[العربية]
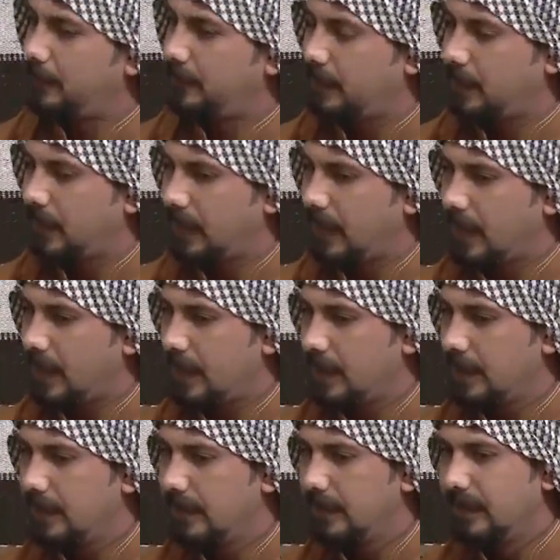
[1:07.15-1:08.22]
اي والله
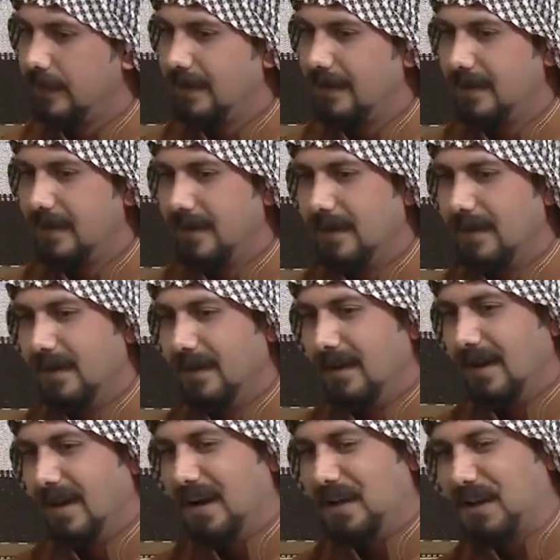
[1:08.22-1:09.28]

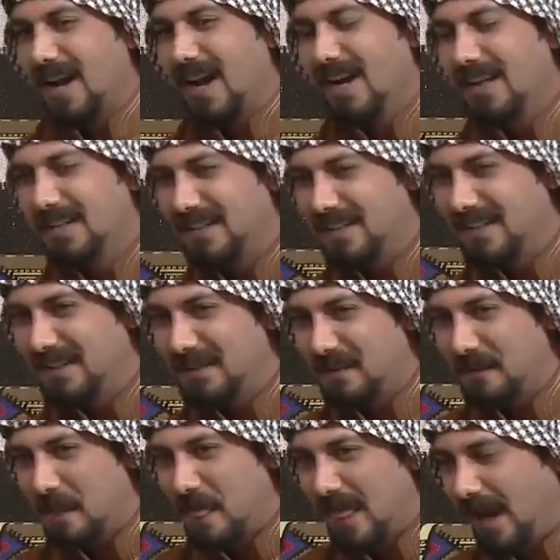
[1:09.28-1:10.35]
كرهت
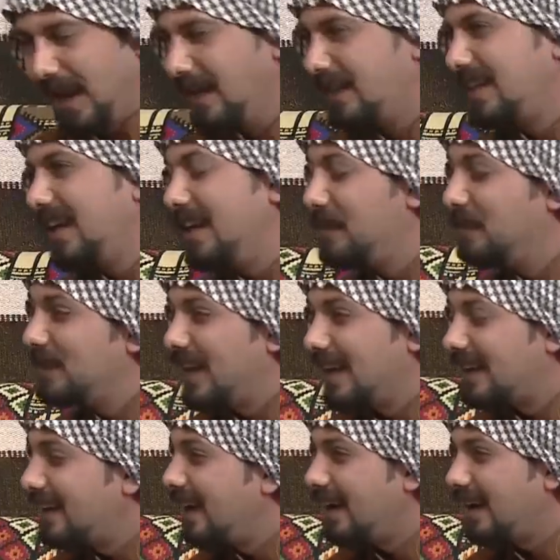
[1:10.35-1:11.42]
حتى اليوم
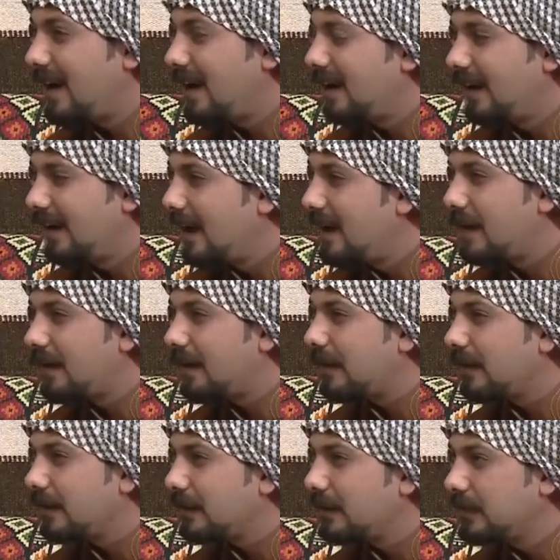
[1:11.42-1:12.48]
يتحكى عراق الخير
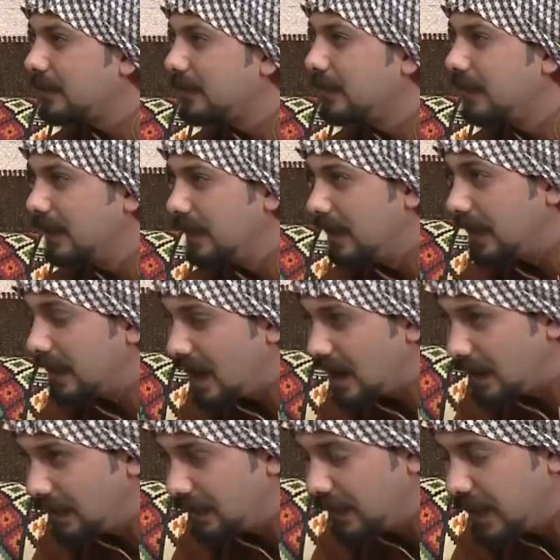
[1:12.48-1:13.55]
إيه.
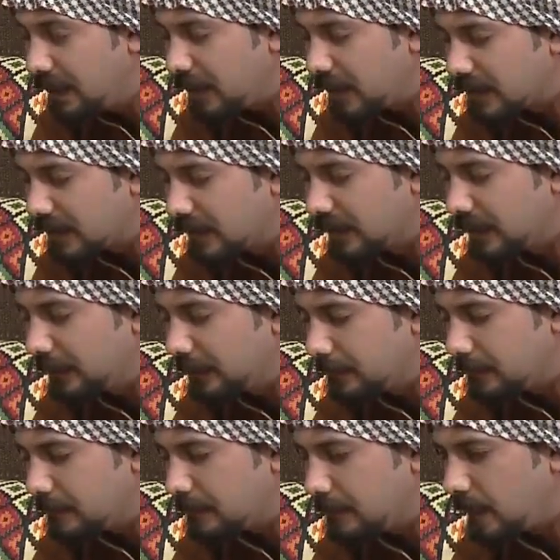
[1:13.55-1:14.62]
عراق الضيم قصدي
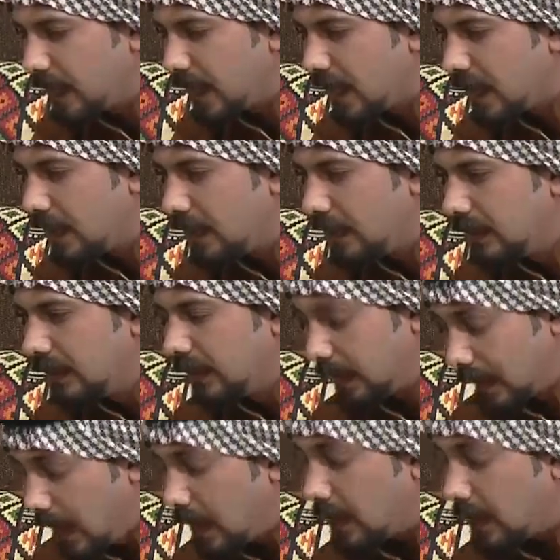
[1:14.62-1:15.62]
عراق